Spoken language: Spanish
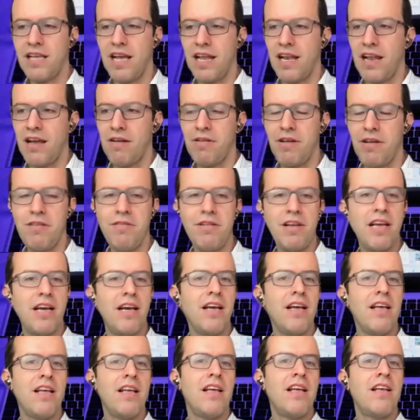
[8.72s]
hasta en la
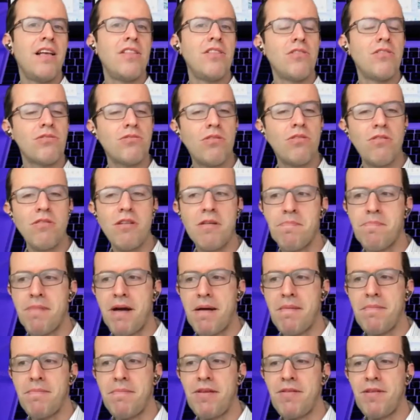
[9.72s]
Biblia, no solo de
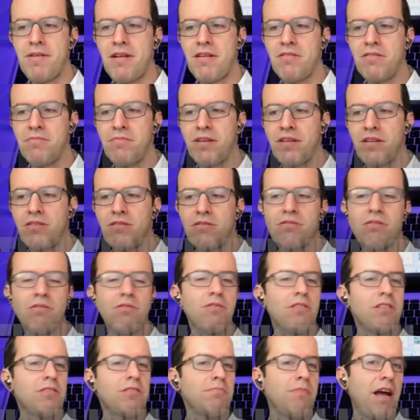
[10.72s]
pan vive el hombre, no
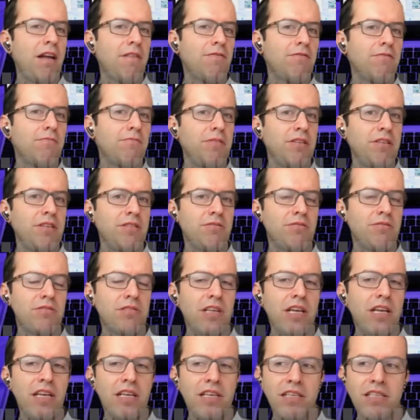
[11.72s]
solo de smartphone viven
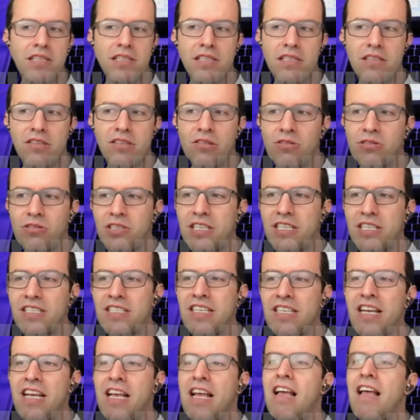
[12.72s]
ustedes.
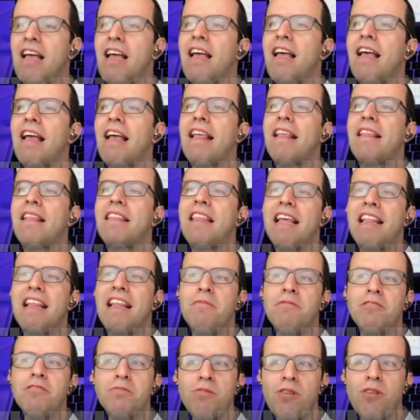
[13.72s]
Entonces,
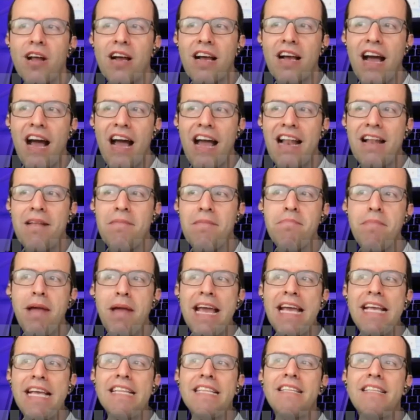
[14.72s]
tenemos por acá el
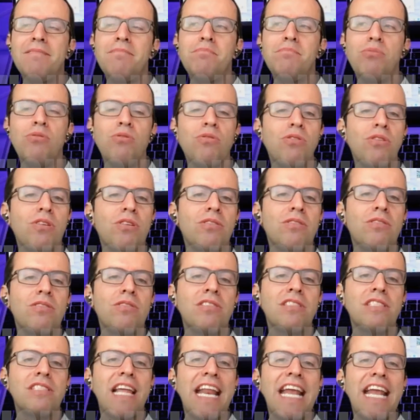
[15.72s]
MateBook
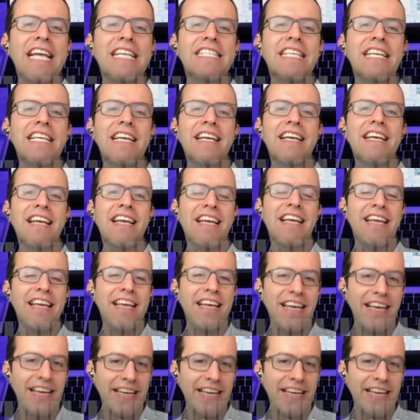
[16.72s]
13S.